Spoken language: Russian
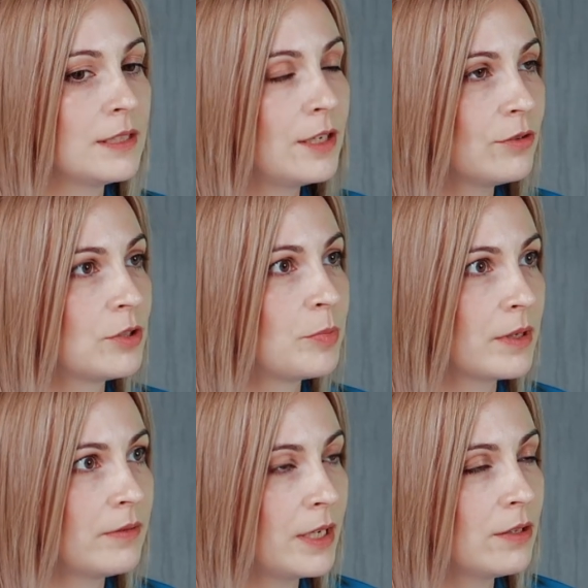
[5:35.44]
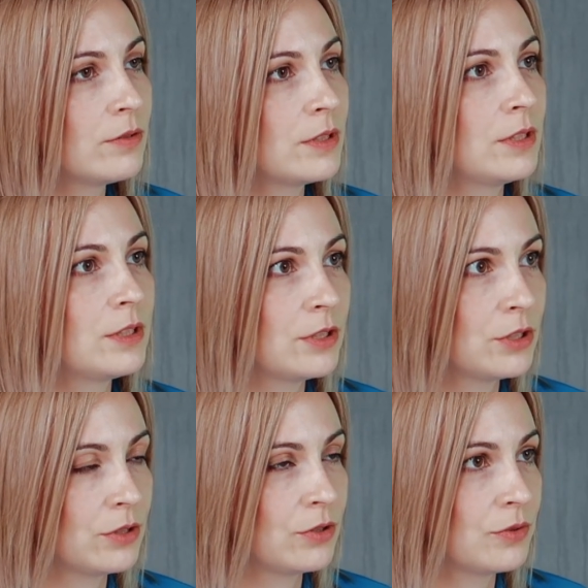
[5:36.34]
Андрей уже проговорил, у нас
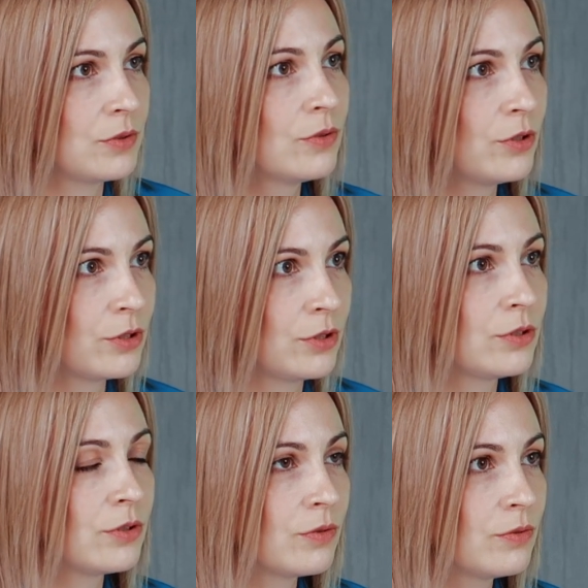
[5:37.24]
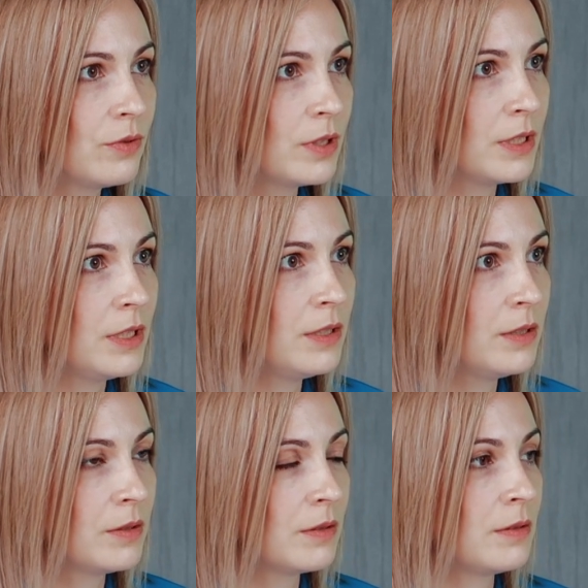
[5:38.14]
достаточно сложные структуры,
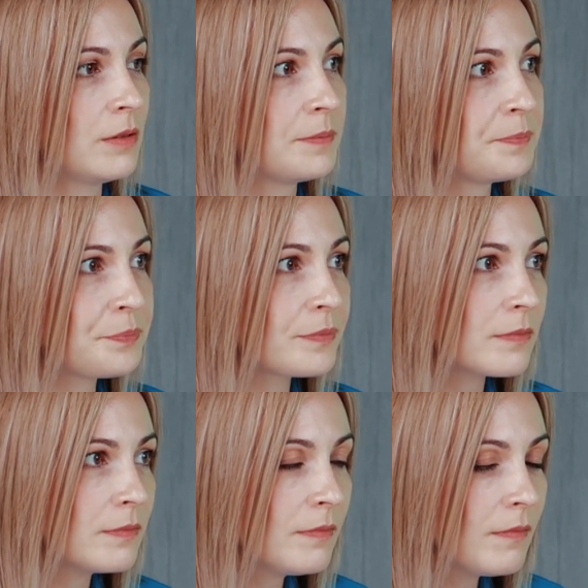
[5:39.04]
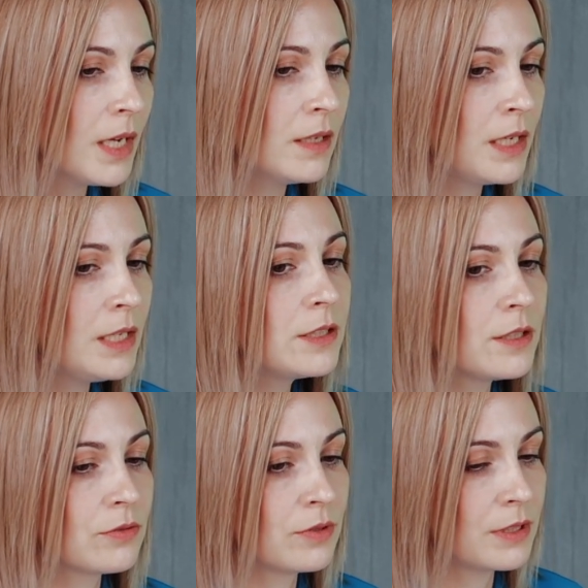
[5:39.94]
и э,
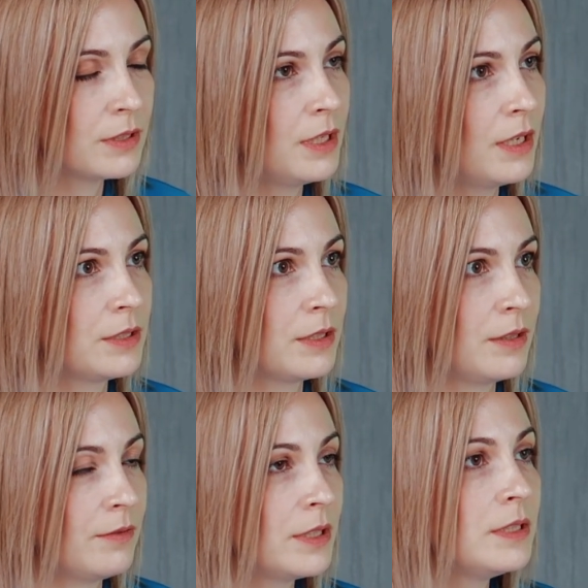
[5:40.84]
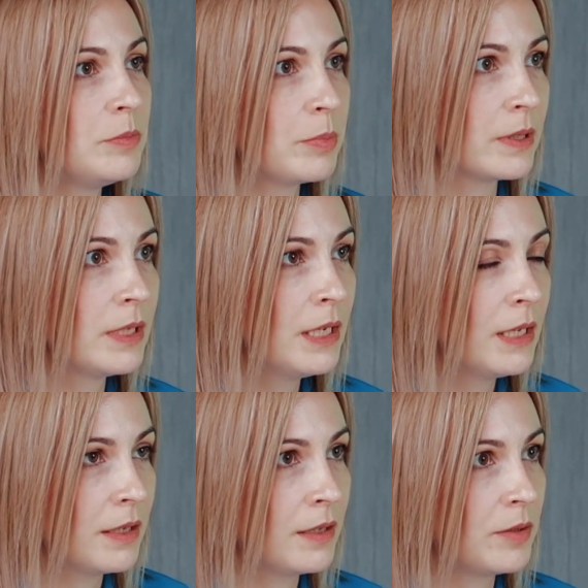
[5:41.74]
аналитики у нас делятся на два типа.
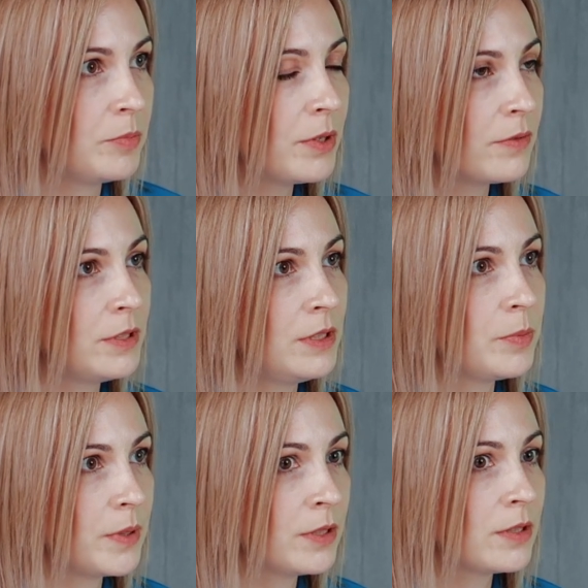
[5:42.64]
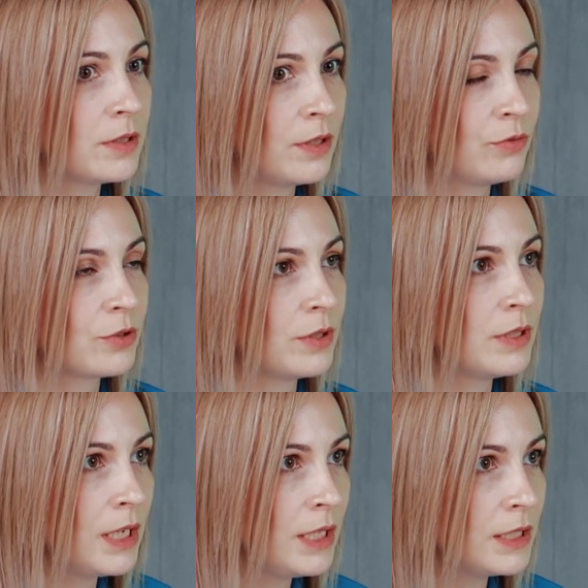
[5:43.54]
Э, первый тип – это solution
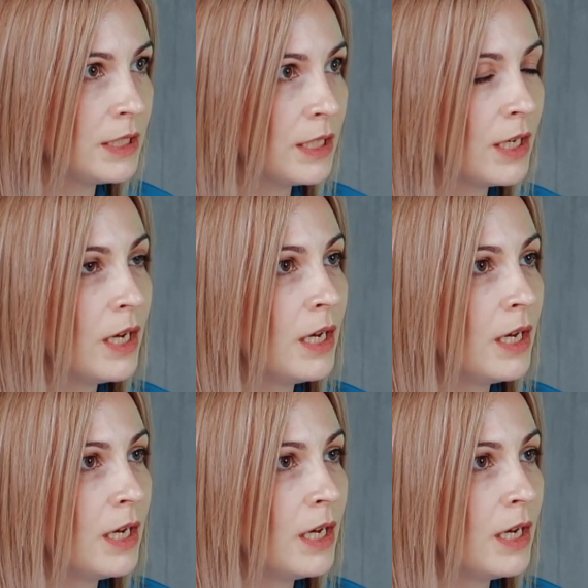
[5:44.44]
аналитики.